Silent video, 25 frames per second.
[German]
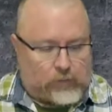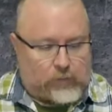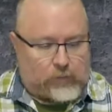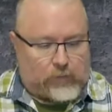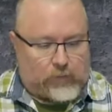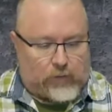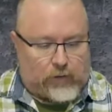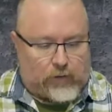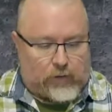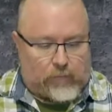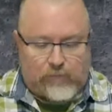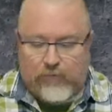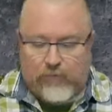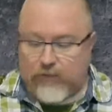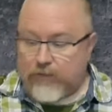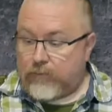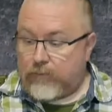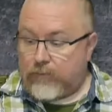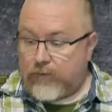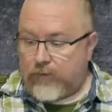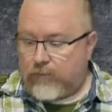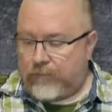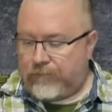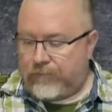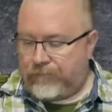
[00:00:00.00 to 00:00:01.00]
Heute haben wir es
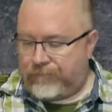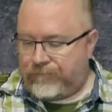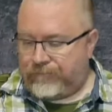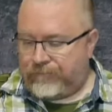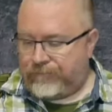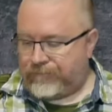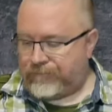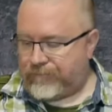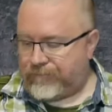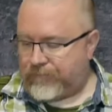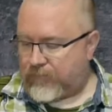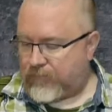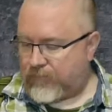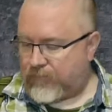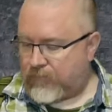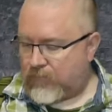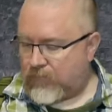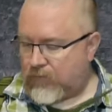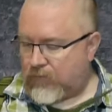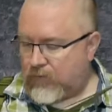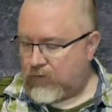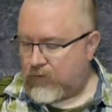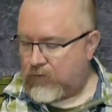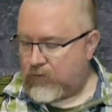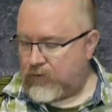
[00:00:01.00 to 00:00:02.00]
wieder.
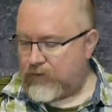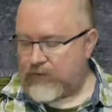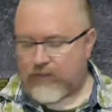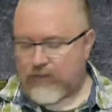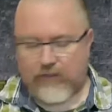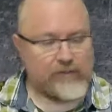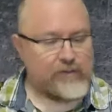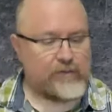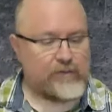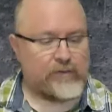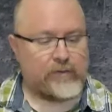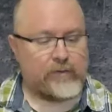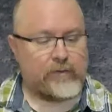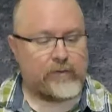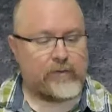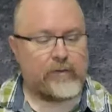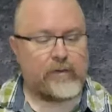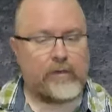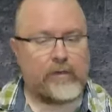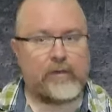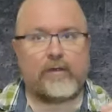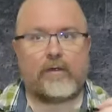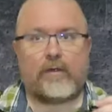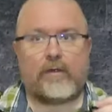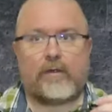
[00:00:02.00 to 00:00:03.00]
Ist
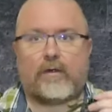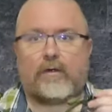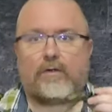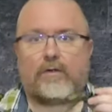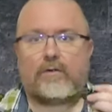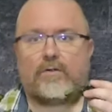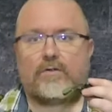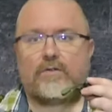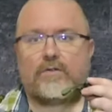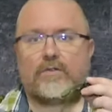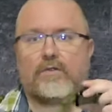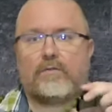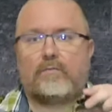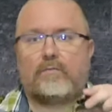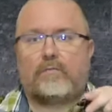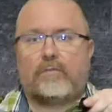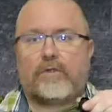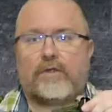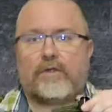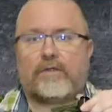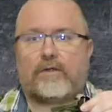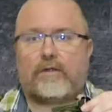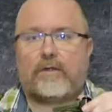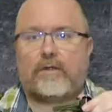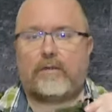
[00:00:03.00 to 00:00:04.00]
aus
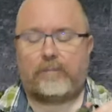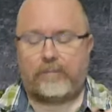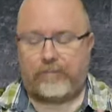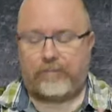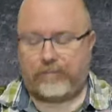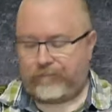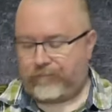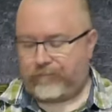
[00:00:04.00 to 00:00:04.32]
Metall.